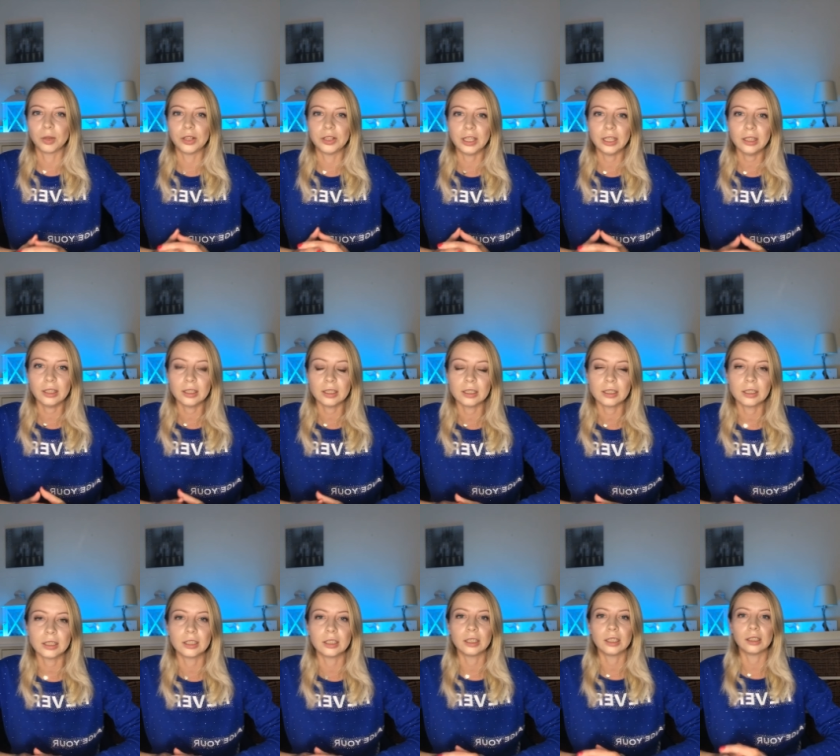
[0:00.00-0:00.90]

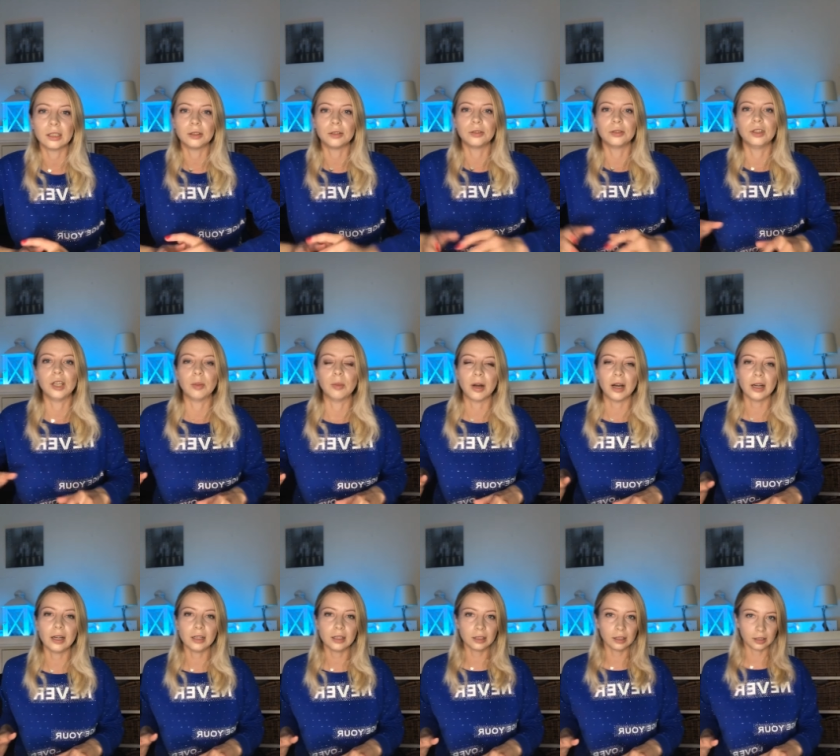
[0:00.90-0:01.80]
Планеты в
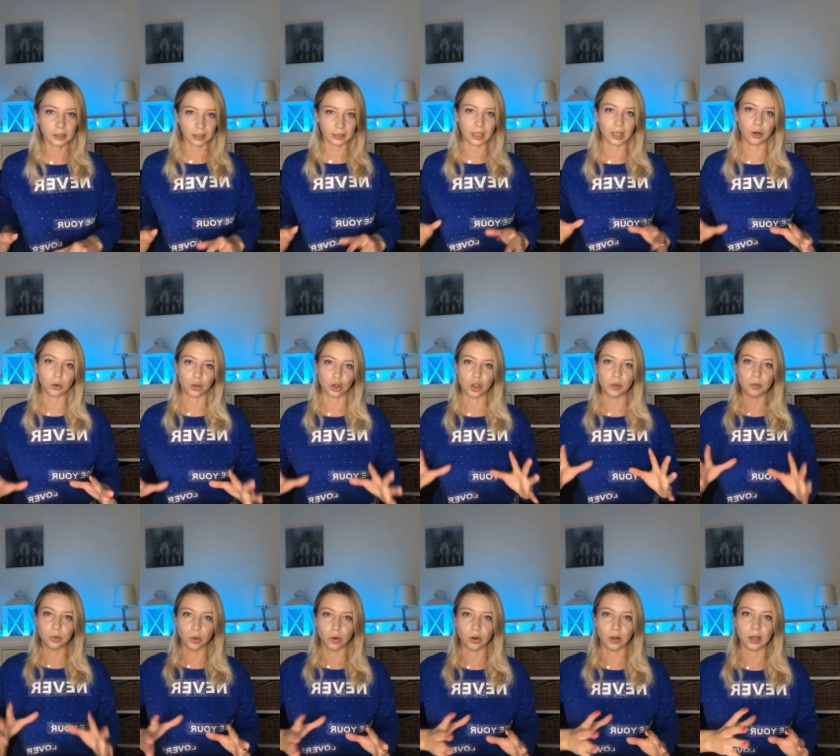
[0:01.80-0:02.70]
домах, когда их
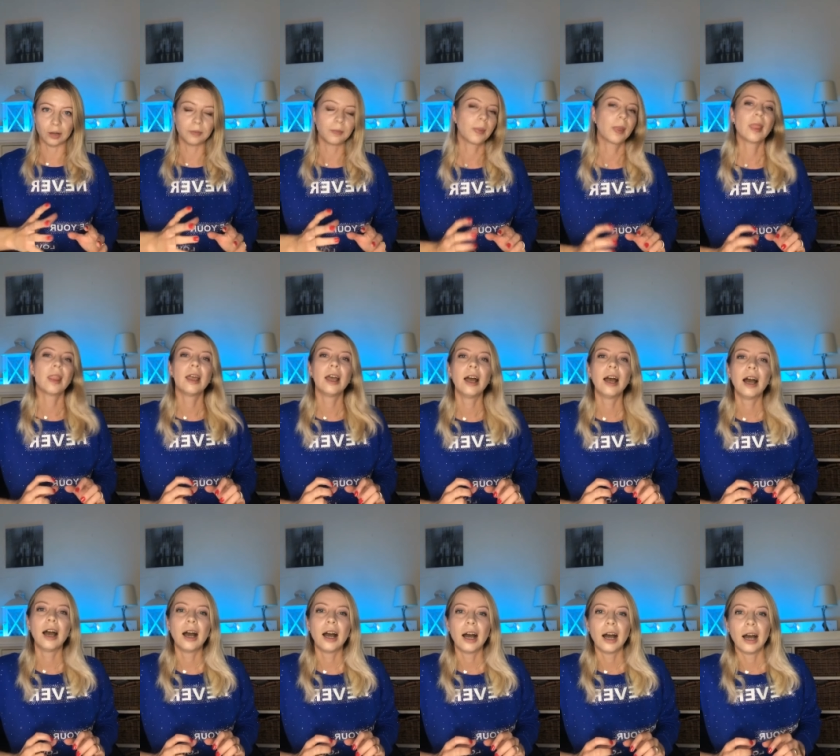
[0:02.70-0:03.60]
очень много —
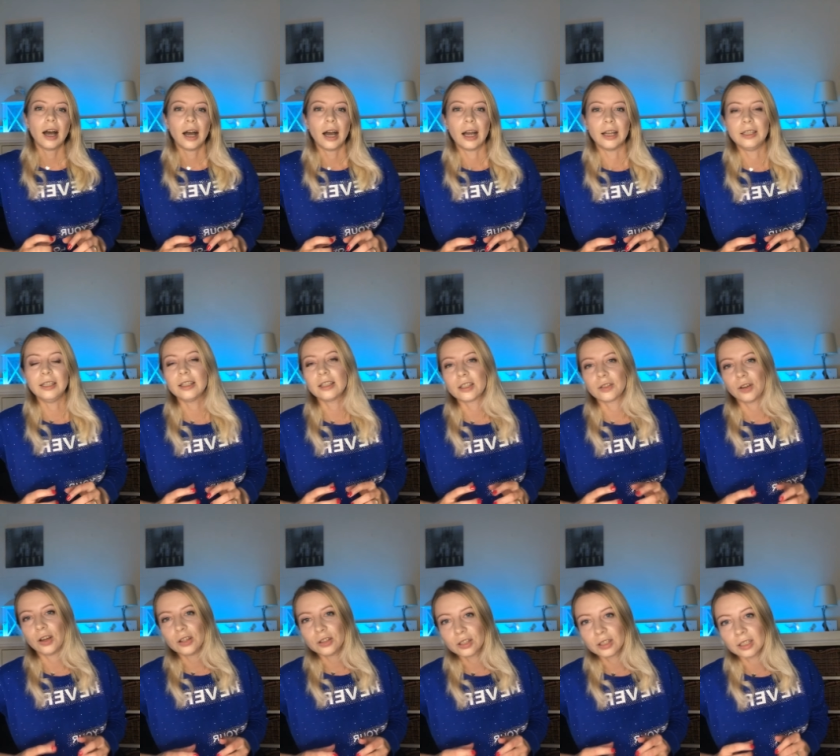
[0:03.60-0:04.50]
они
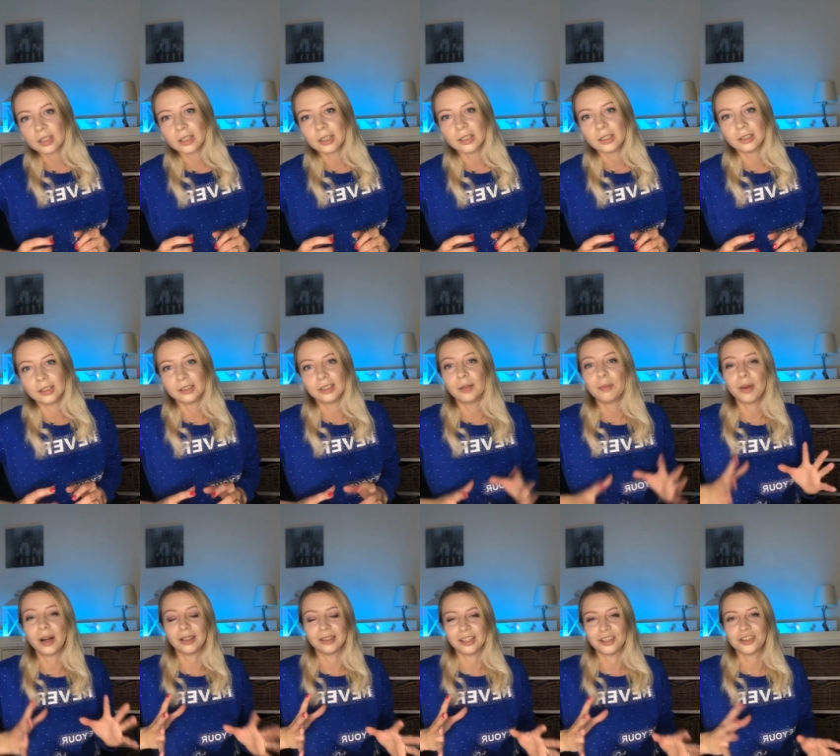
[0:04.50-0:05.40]
называются э,
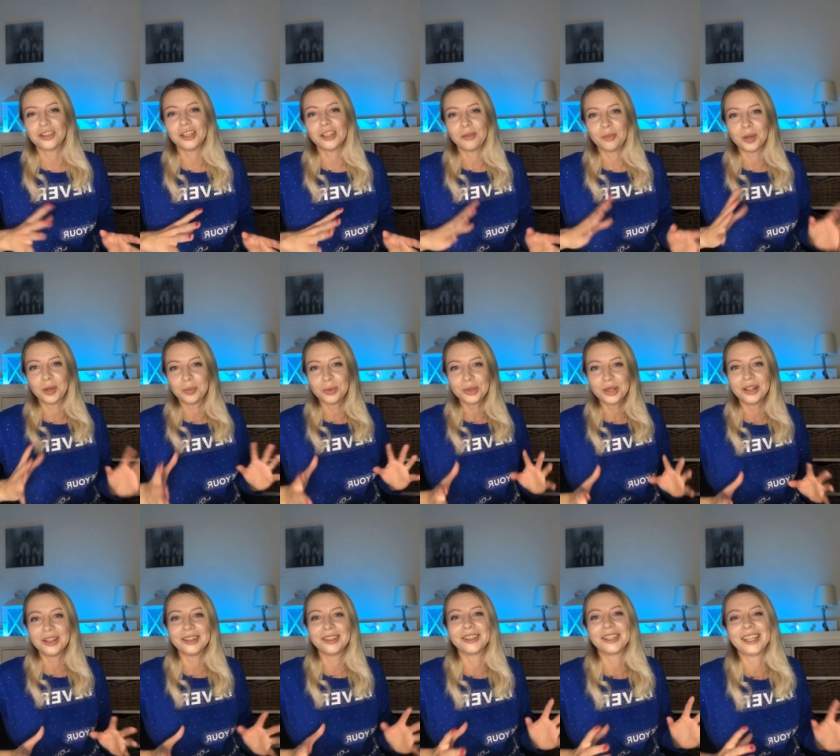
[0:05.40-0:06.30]
дома, точнее,
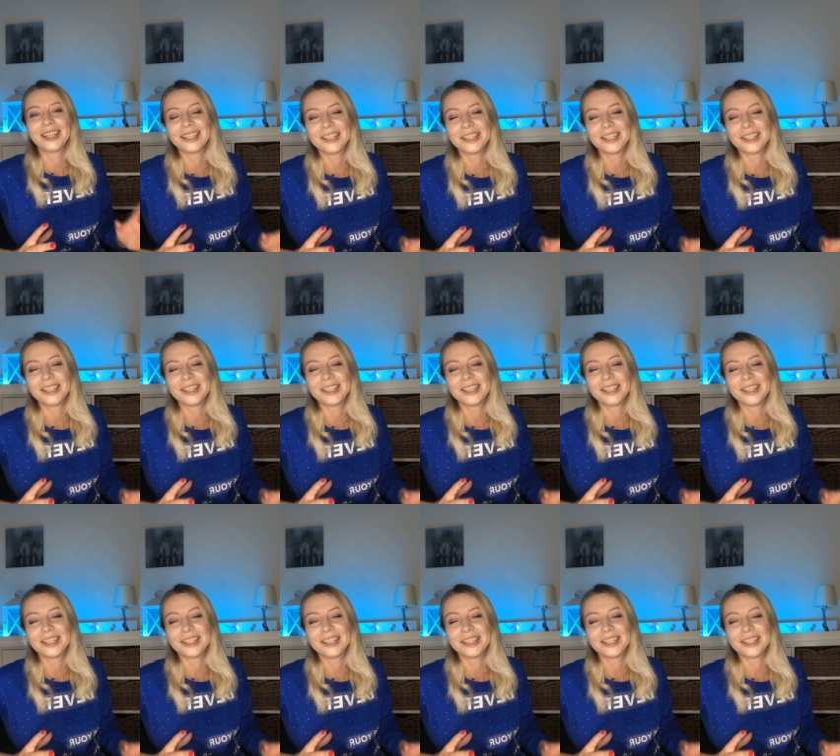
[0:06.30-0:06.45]
перепутала.